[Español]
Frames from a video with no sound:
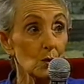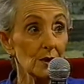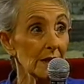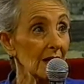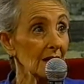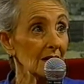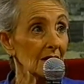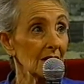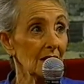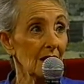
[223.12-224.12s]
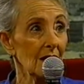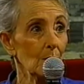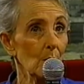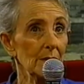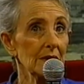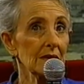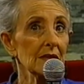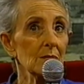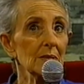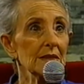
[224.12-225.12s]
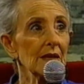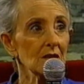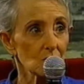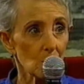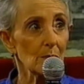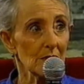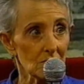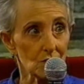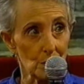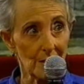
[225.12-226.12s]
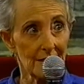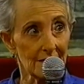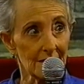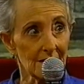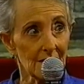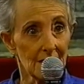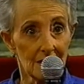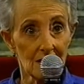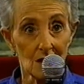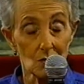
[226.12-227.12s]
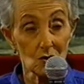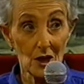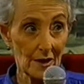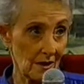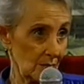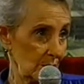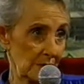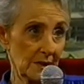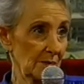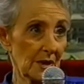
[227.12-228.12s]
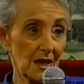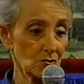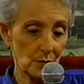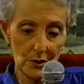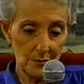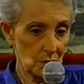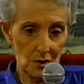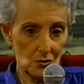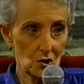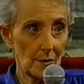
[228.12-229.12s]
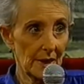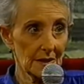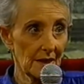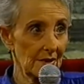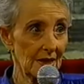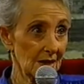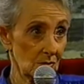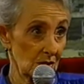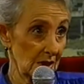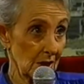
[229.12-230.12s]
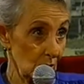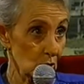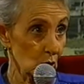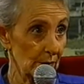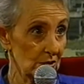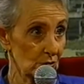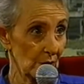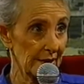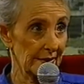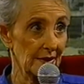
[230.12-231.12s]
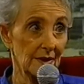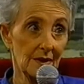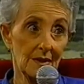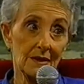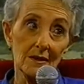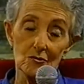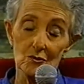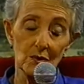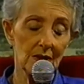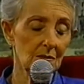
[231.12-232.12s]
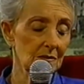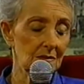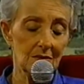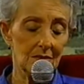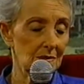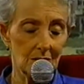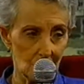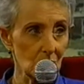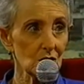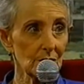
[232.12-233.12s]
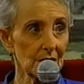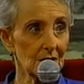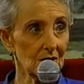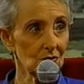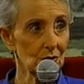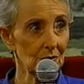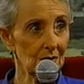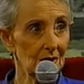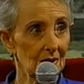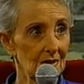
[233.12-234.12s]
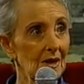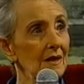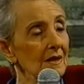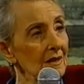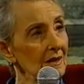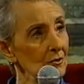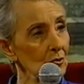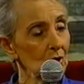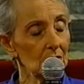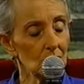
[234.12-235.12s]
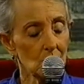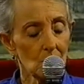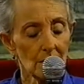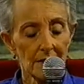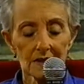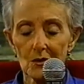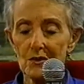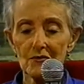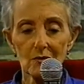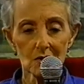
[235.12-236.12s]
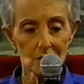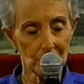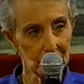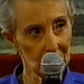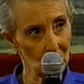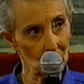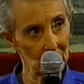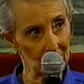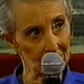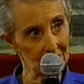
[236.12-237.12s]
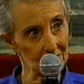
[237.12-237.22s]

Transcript: llegar a poder interpretar esos personajes y que no sea, en mi caso, por ejemplo, que no sea Marta Velasco, que sea otro personaje, eso es mucha imaginación. Hay que, yo, digo, que es hasta un esfuerzo físico muy grande.